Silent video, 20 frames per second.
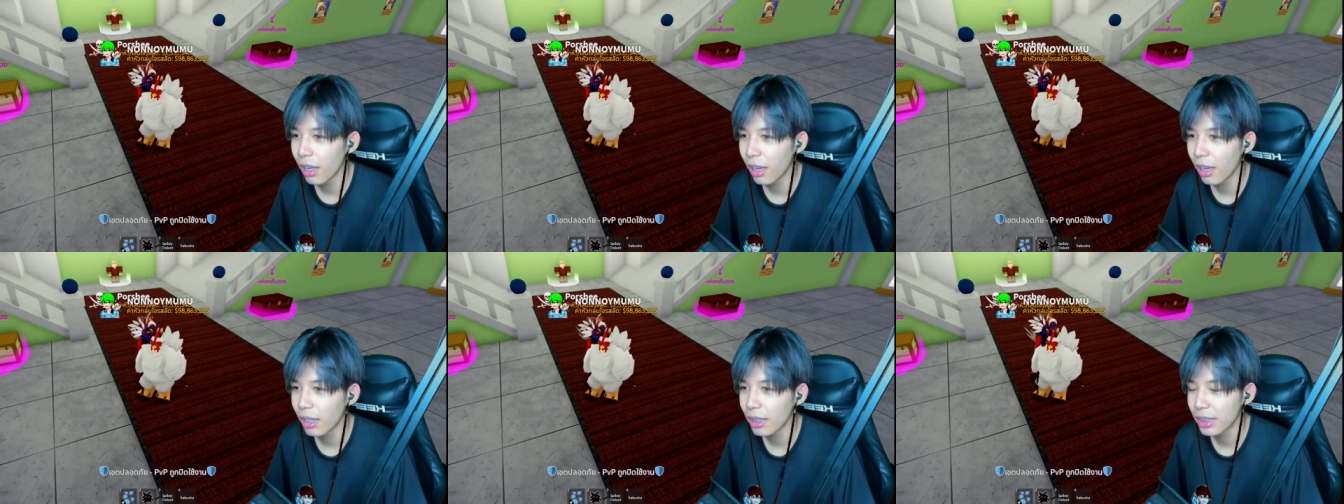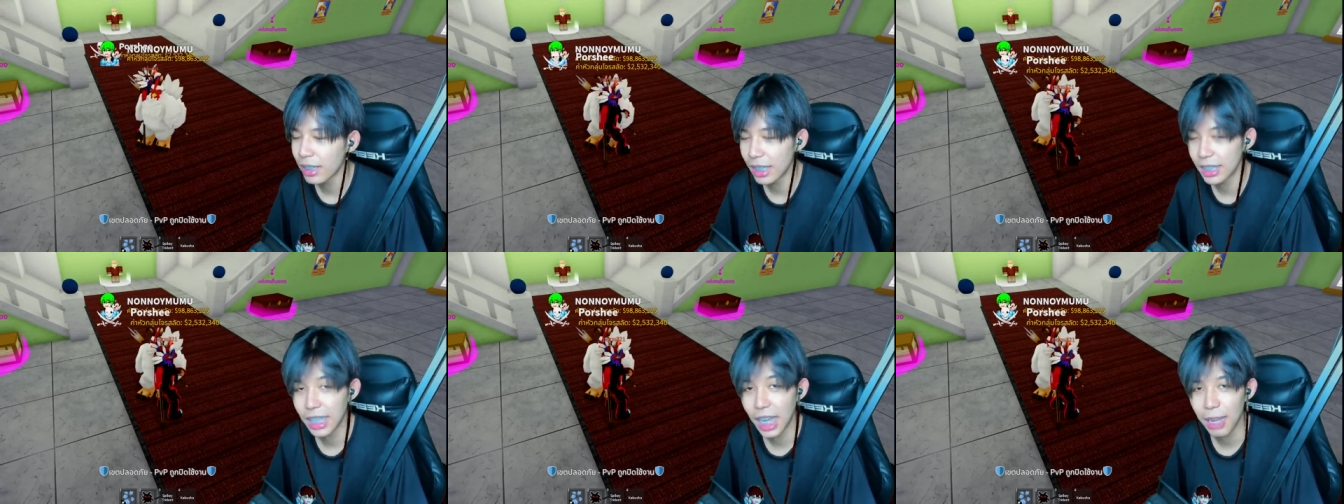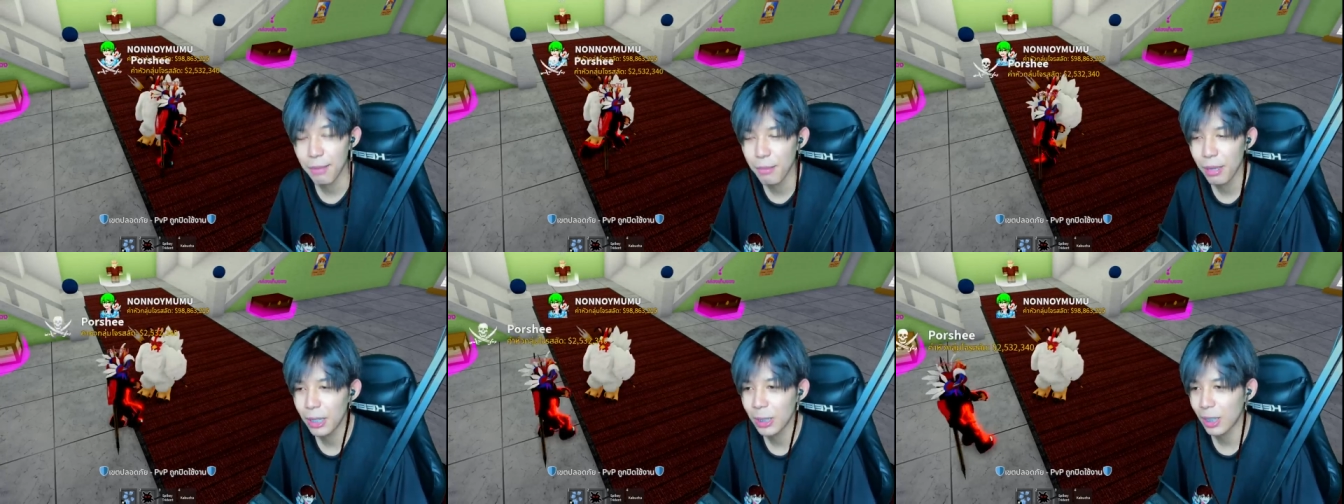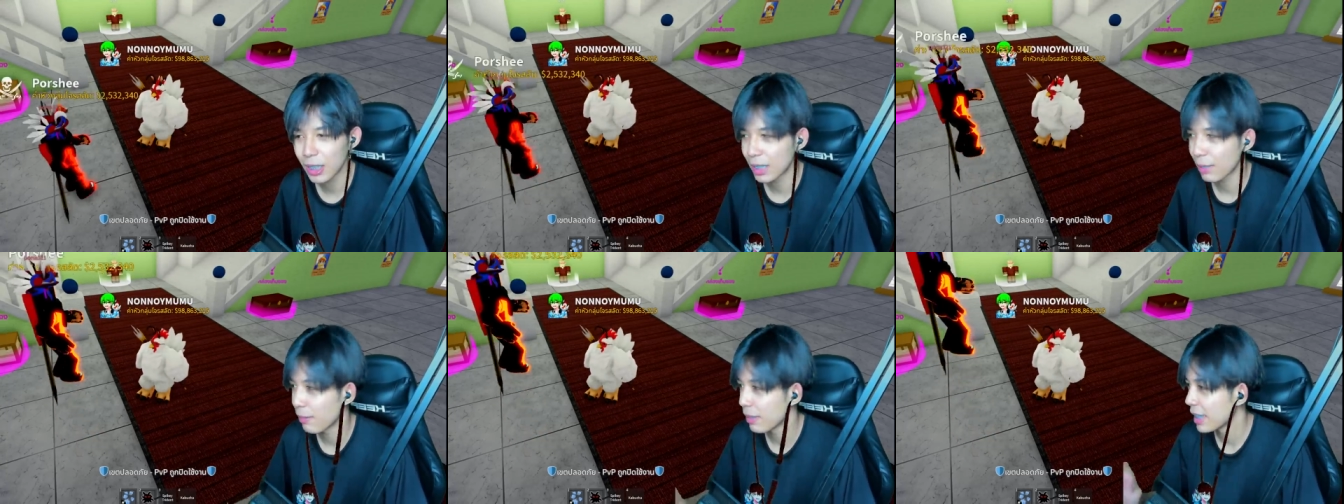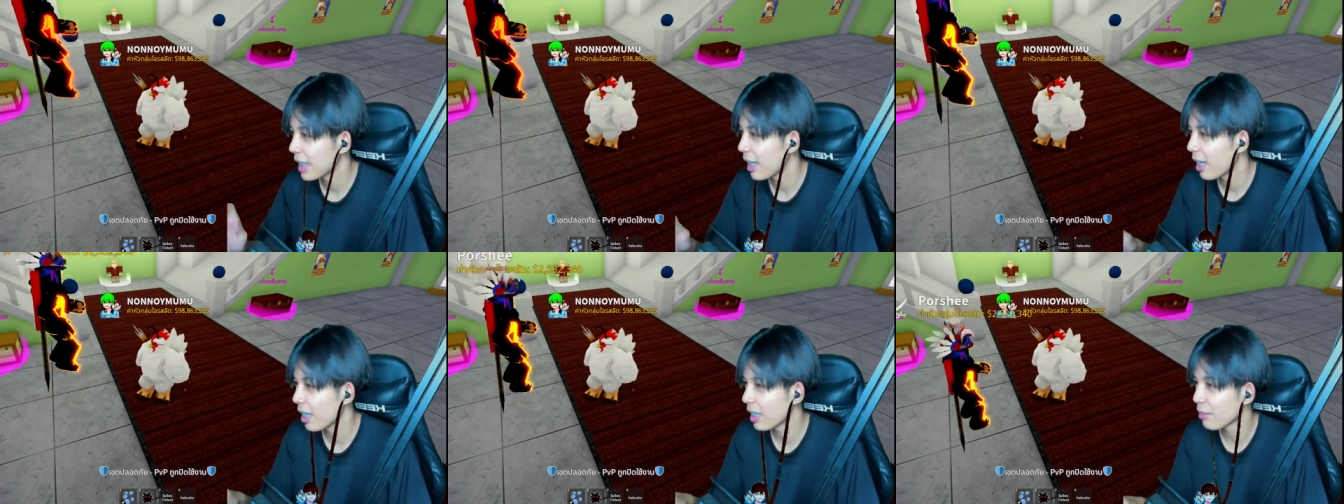เสียใจเมื่อสองสามวัน
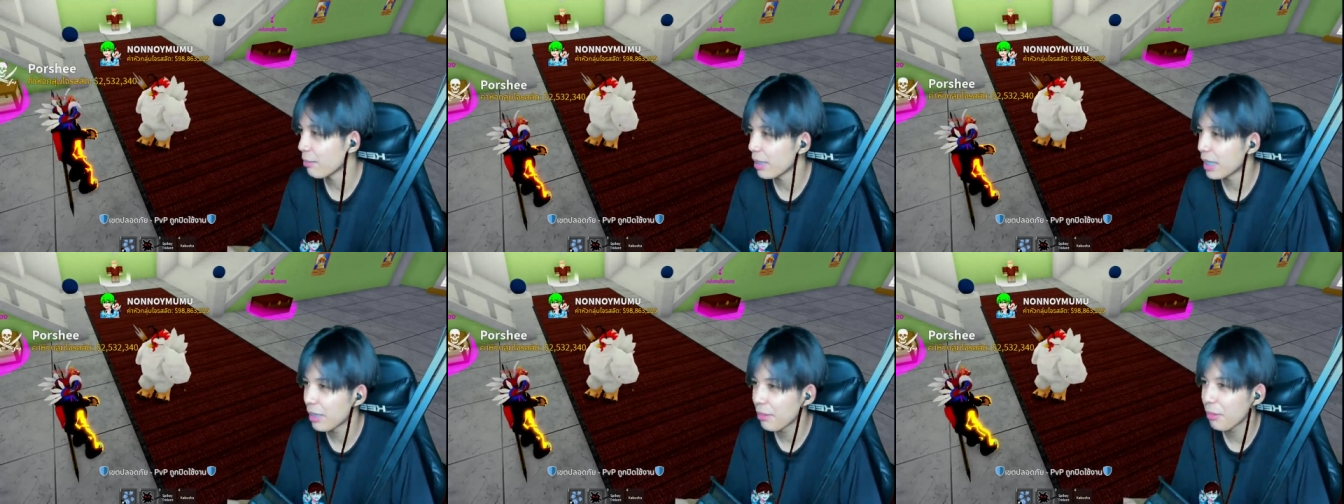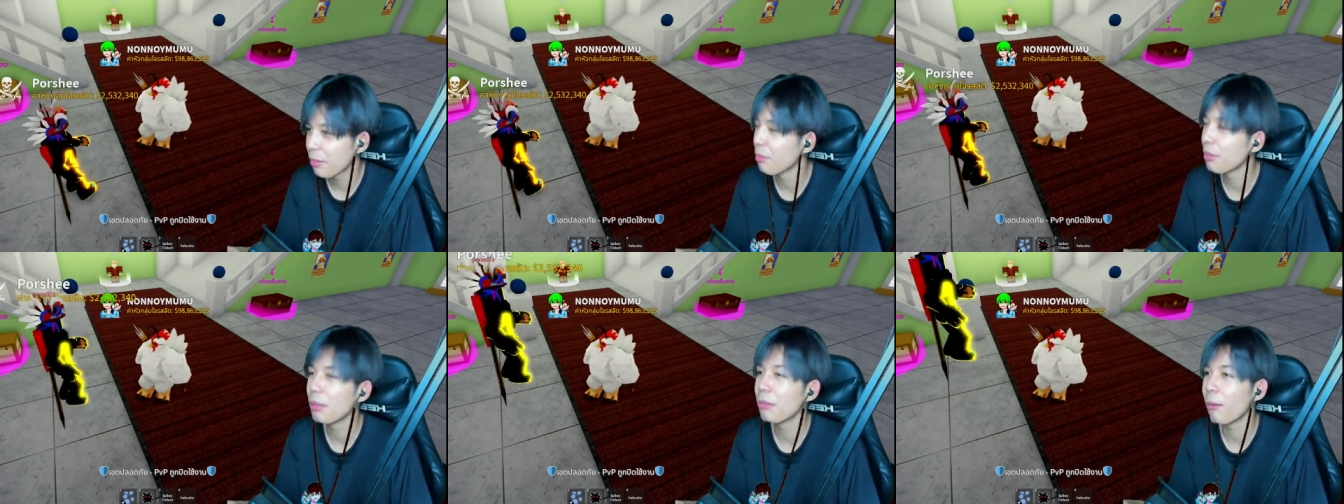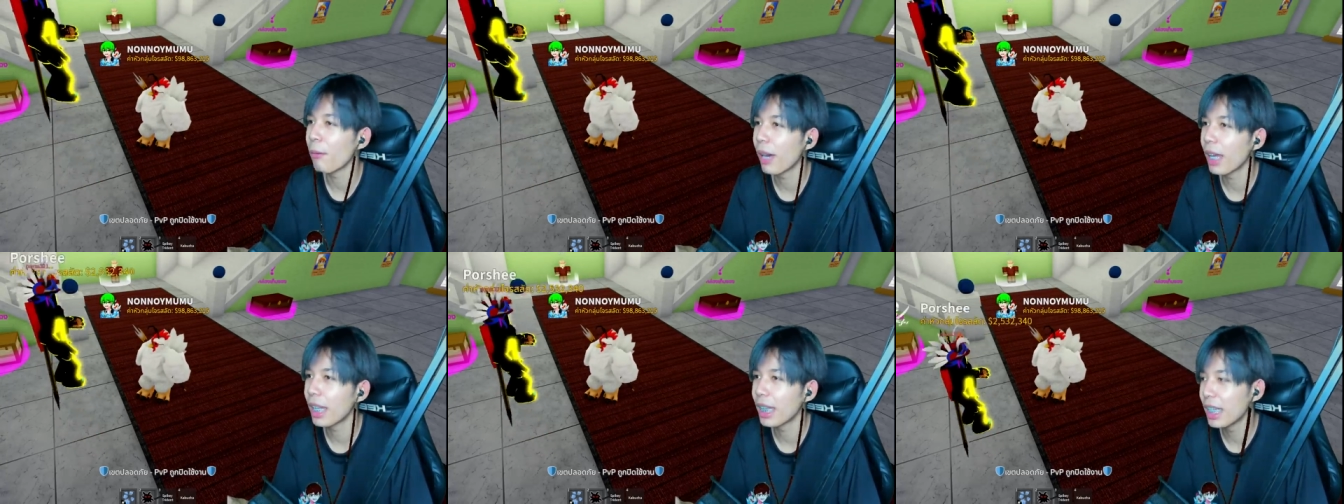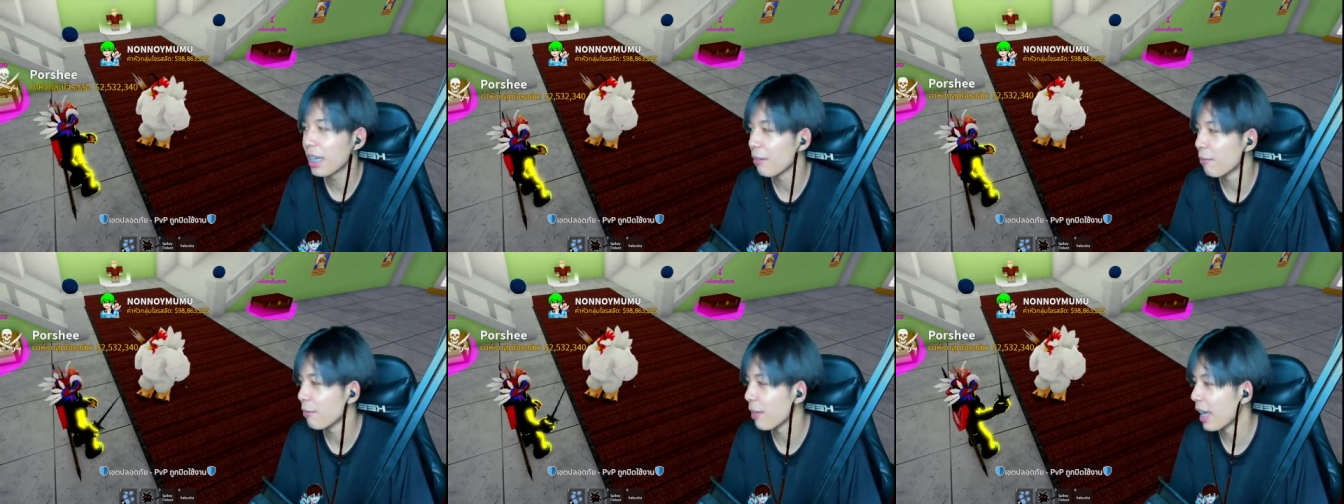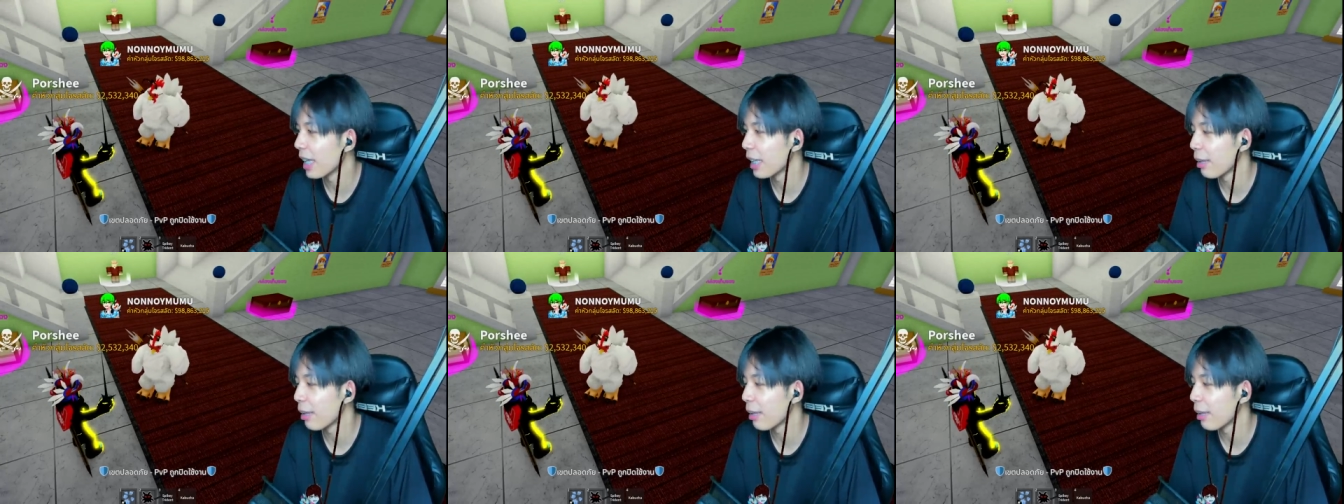ที่แล้วใช่ไหมที่พี่บอกว่าเลิกกับแฟน